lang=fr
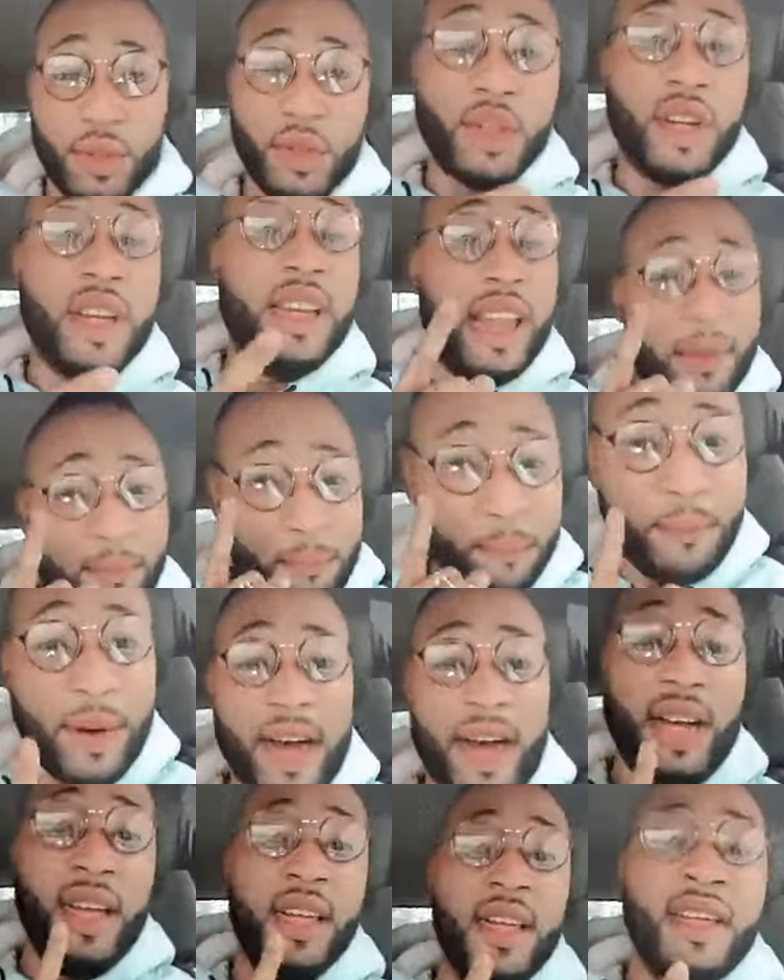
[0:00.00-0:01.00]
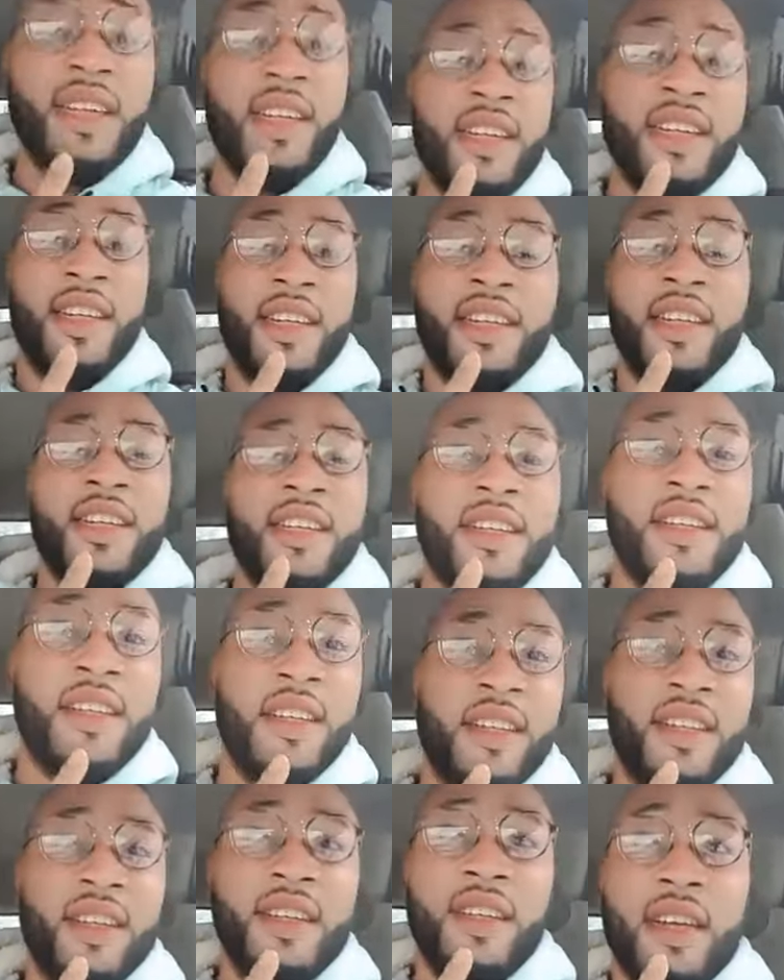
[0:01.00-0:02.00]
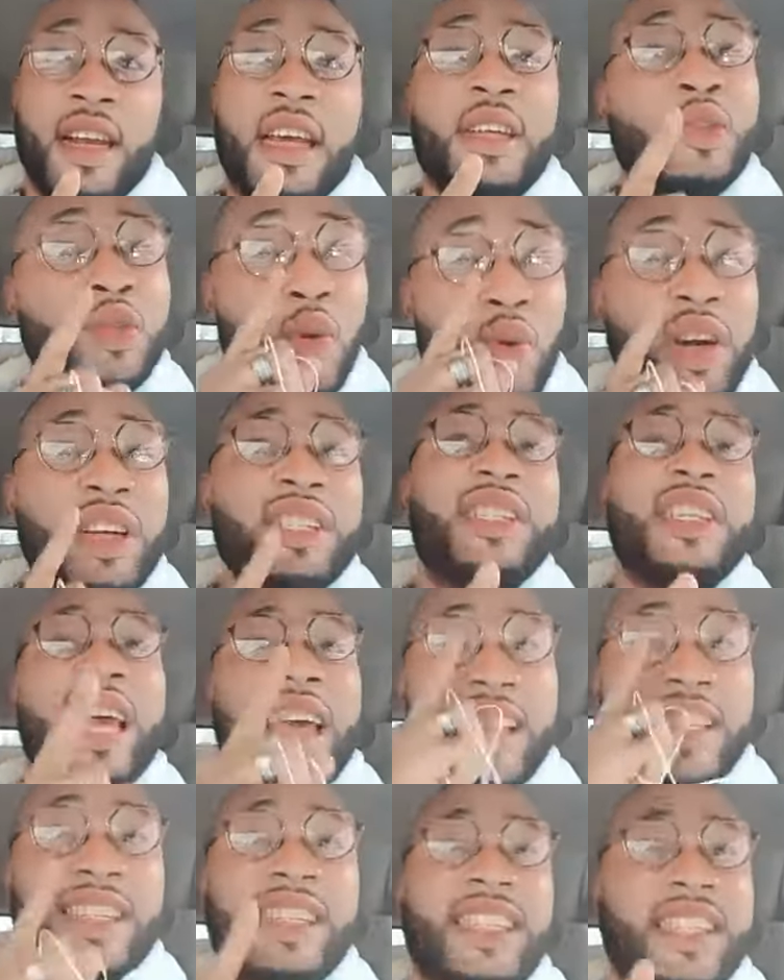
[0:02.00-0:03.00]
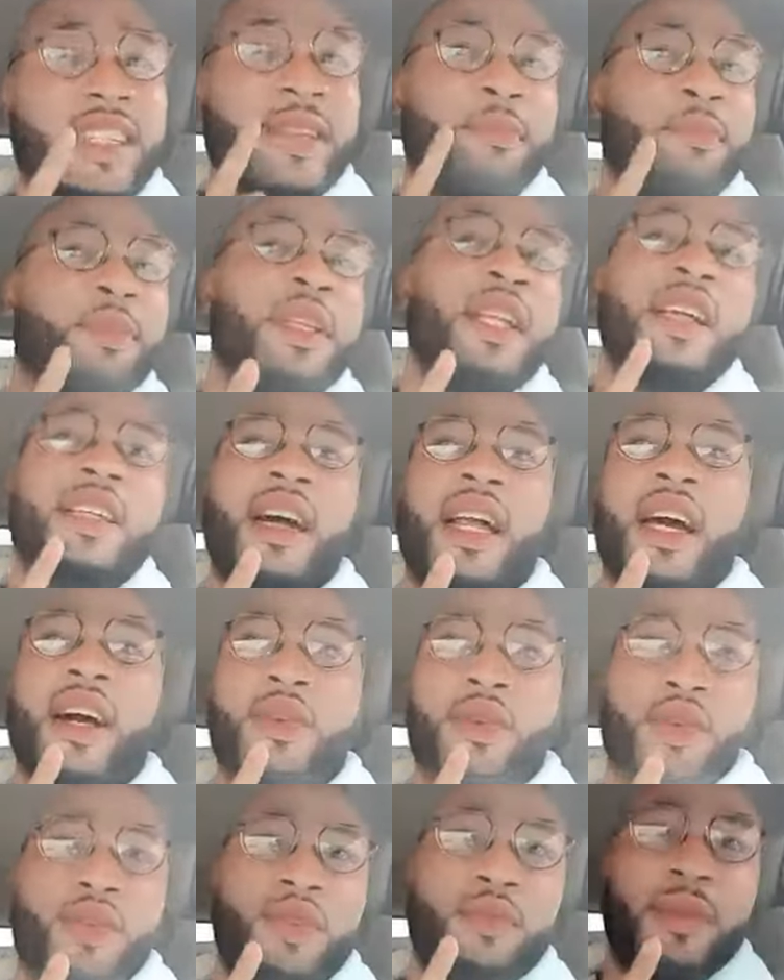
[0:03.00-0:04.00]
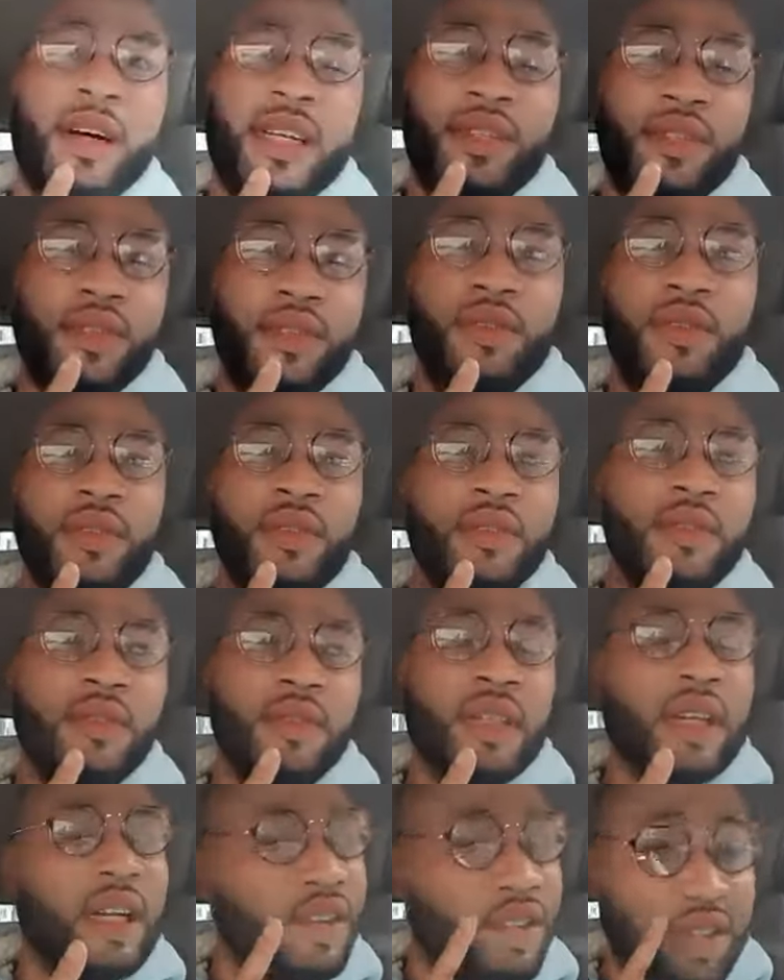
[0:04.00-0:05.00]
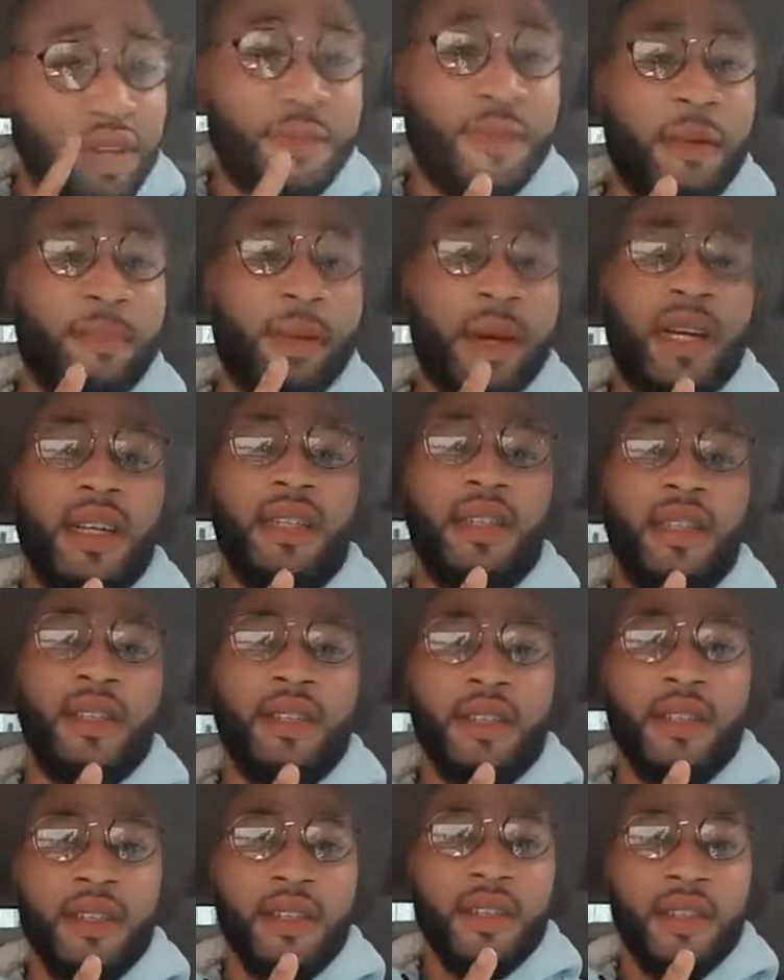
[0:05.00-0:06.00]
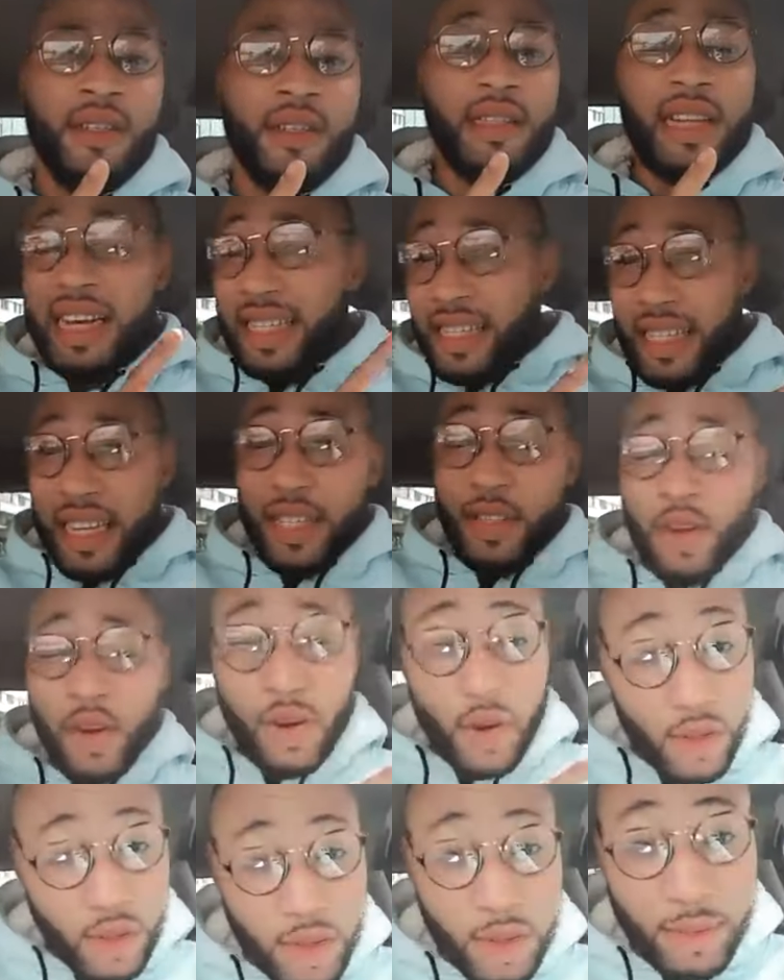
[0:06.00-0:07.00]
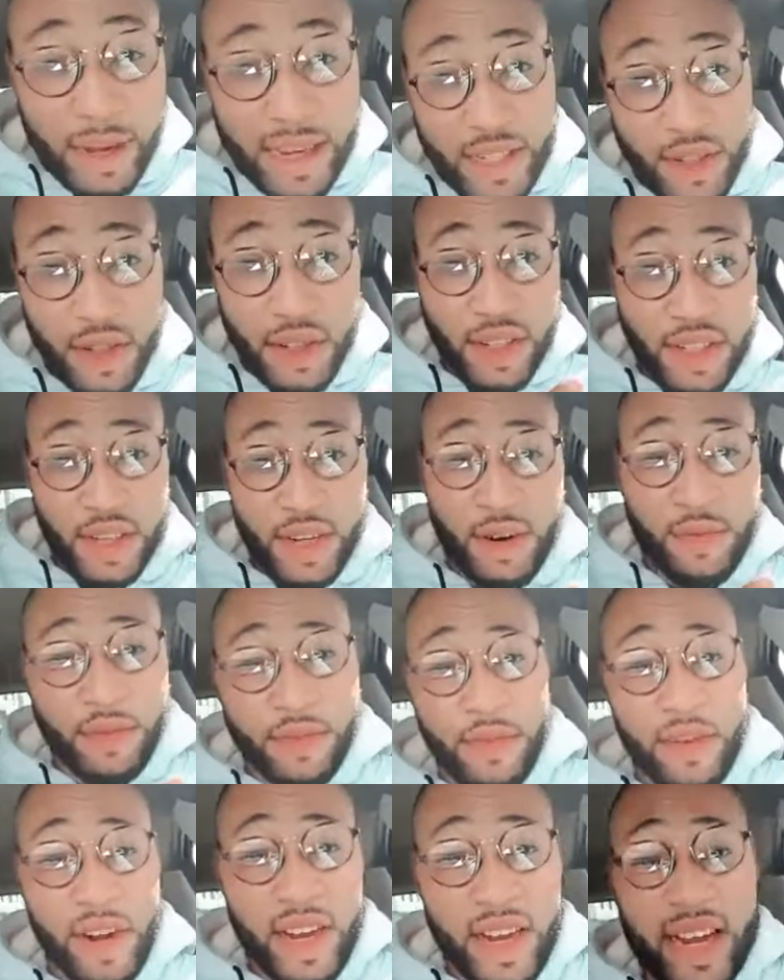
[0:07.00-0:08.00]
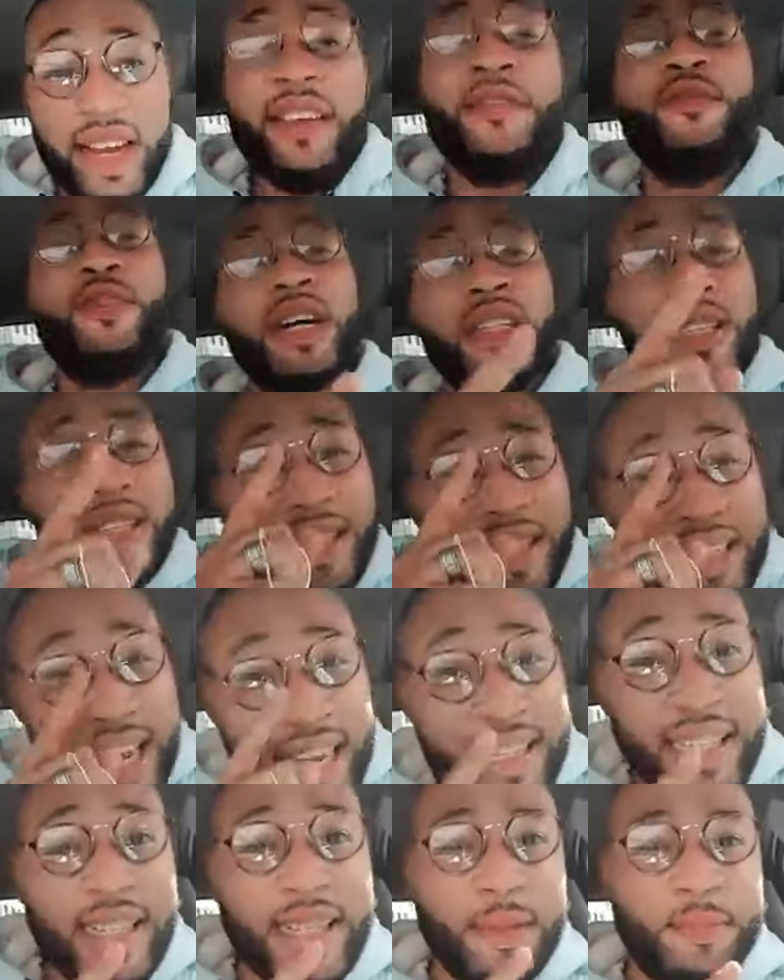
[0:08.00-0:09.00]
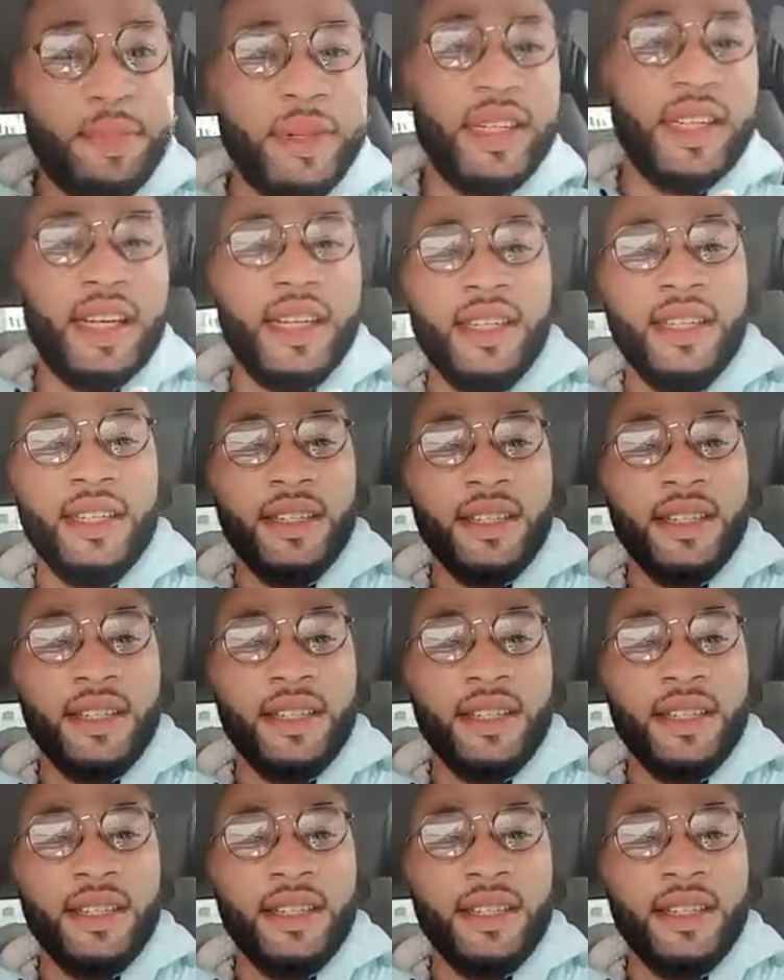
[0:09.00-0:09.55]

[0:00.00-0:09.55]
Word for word: Je n'aime pas les touristes indisciplinés dans la consommation. Ça ne se fait pas. Dans cette consommation, ce que vous voyez là, il faut être très discipliné.